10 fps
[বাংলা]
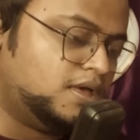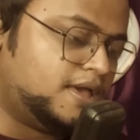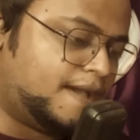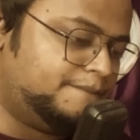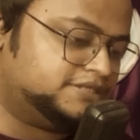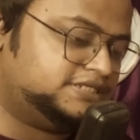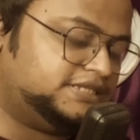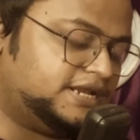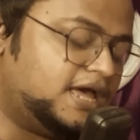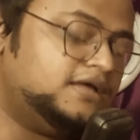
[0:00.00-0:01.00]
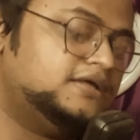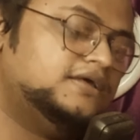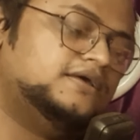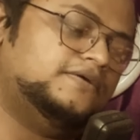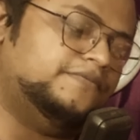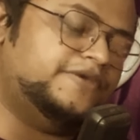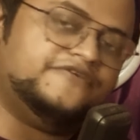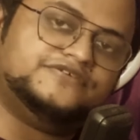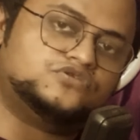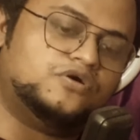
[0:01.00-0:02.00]
অ্যাম্বাসিতে না
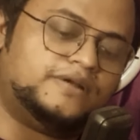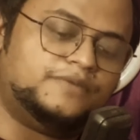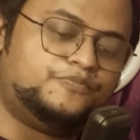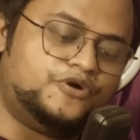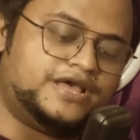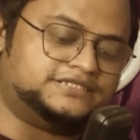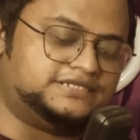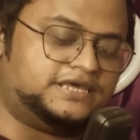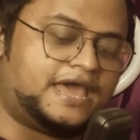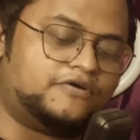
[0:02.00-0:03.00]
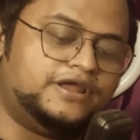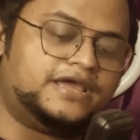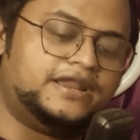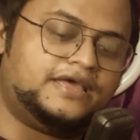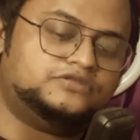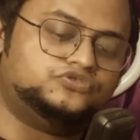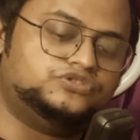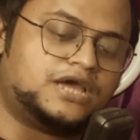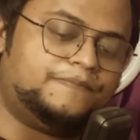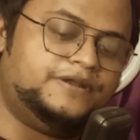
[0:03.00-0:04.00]
বিএফএস গ্লোবালে পড়ে আছে এখন এখানে
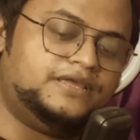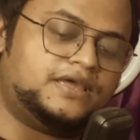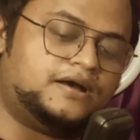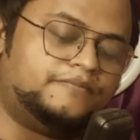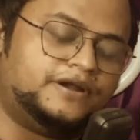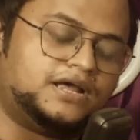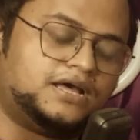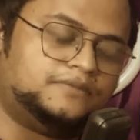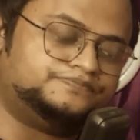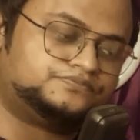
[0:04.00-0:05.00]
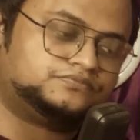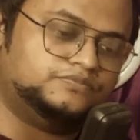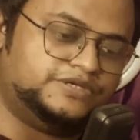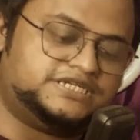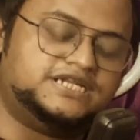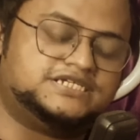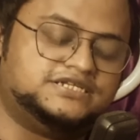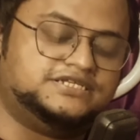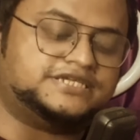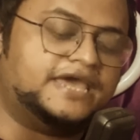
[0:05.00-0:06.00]
যদি আপনি আমরা
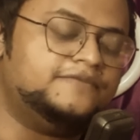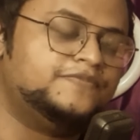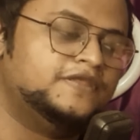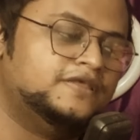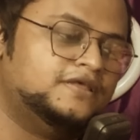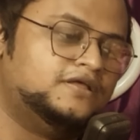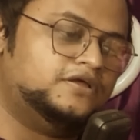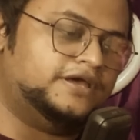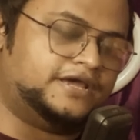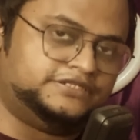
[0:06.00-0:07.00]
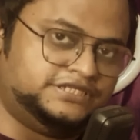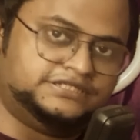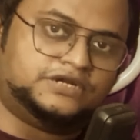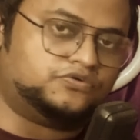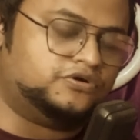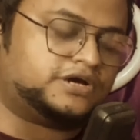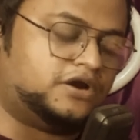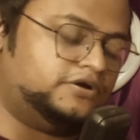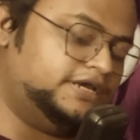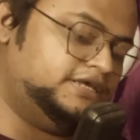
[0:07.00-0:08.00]
বিশ্লেষণে যাই এখানে চিন্তার কোনো
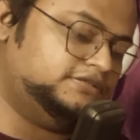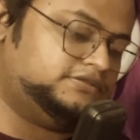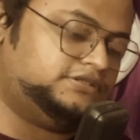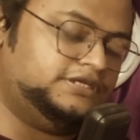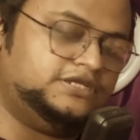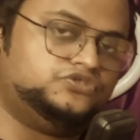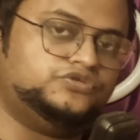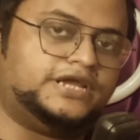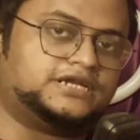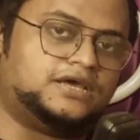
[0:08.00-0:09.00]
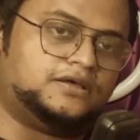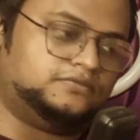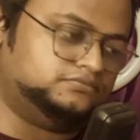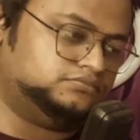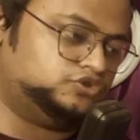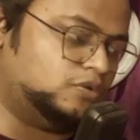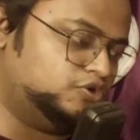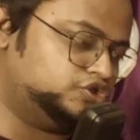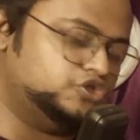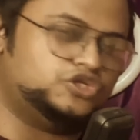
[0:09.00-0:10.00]
কারণ নেই তিনে জুনে একটা
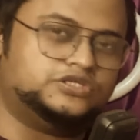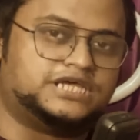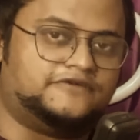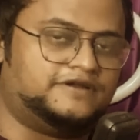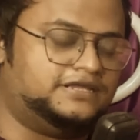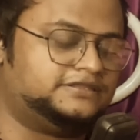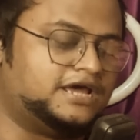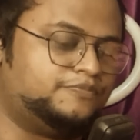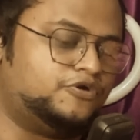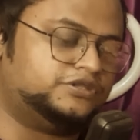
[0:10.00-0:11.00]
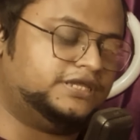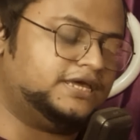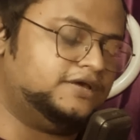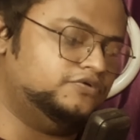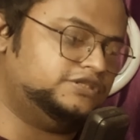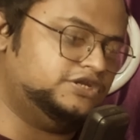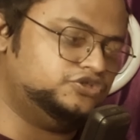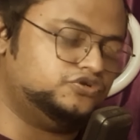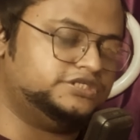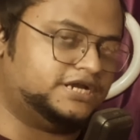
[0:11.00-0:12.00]
সমস্যা হয়েছিল সার্ভারে তারপর থেকে ওই তিনে
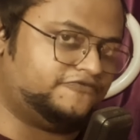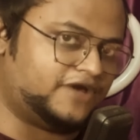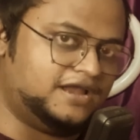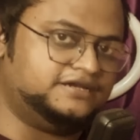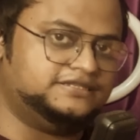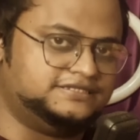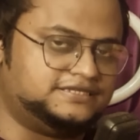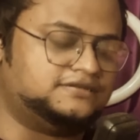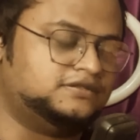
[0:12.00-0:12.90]
জুন যারা ফাইলটা দিছেন